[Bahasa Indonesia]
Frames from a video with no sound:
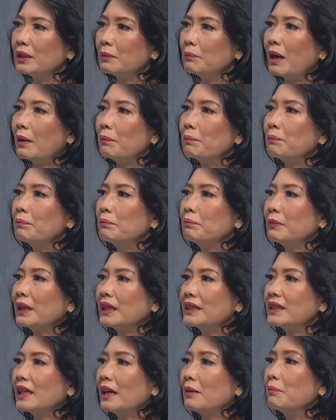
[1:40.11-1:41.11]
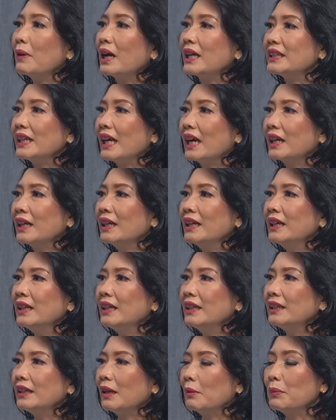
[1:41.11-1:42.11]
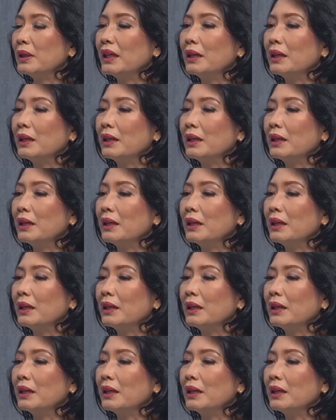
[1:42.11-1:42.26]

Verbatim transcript: penyebab mens yang banyak ya